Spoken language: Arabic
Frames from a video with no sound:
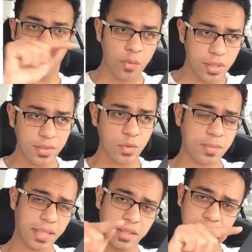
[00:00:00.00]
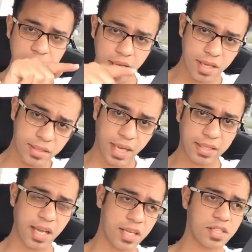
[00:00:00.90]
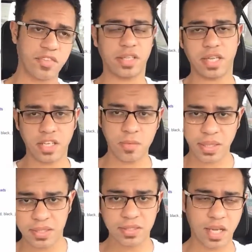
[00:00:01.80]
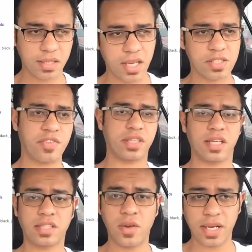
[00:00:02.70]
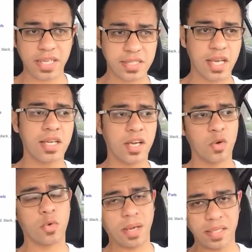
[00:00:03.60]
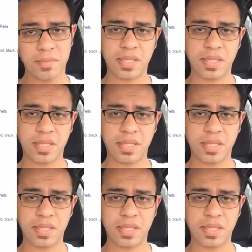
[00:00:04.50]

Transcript: الاول وبعدين آه، تحتها صفحه تانية وبعدين تحتها صفحه تالتة وهكذا وبعدين